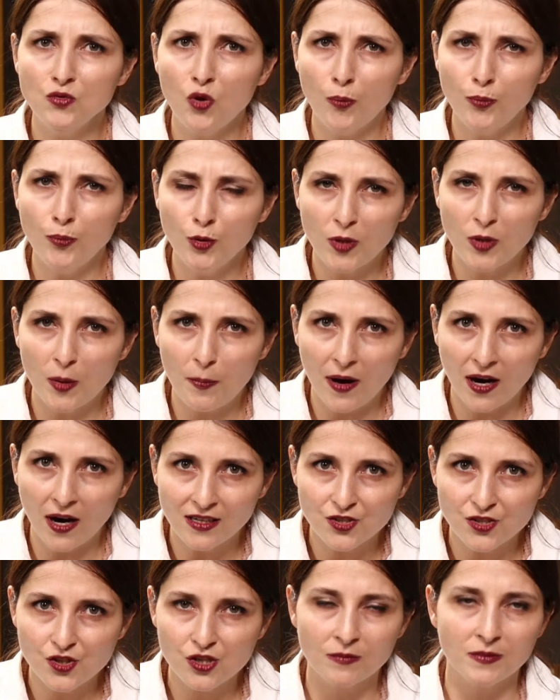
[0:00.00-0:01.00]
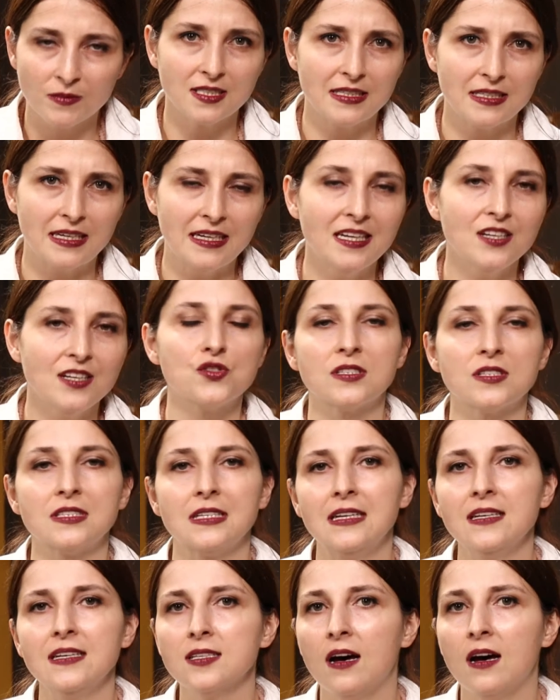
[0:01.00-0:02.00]
toplumla paylaşılması
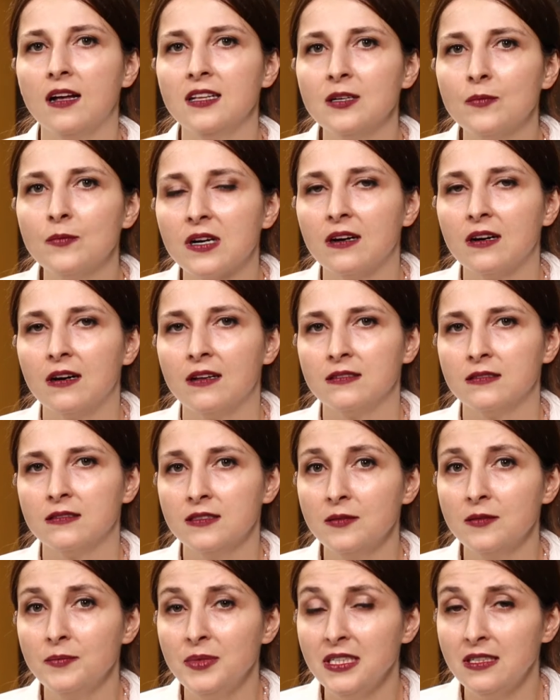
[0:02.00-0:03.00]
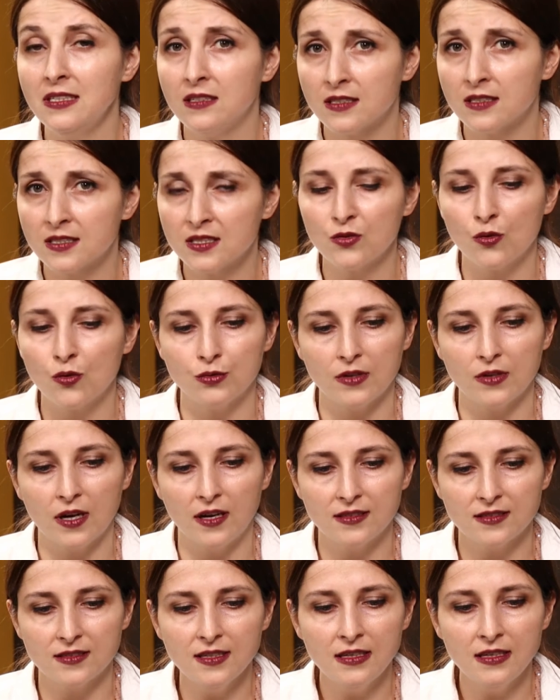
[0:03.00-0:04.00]
gerekçesiyle Sağlık Bakanlığı'na bir yazı
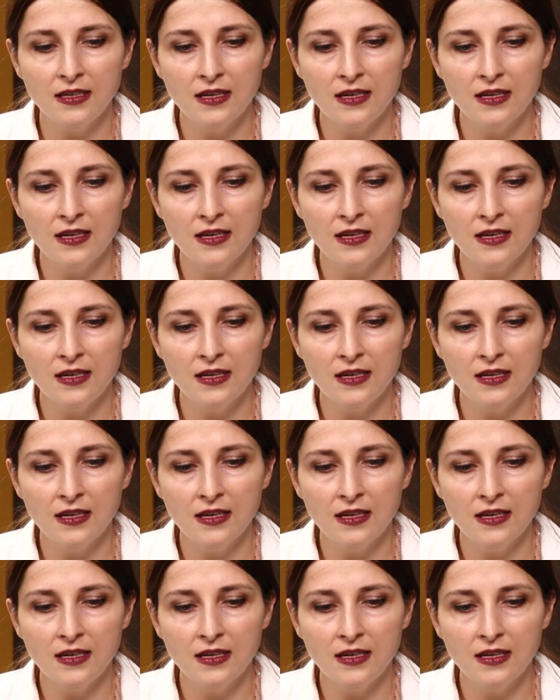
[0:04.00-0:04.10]
gönderdi.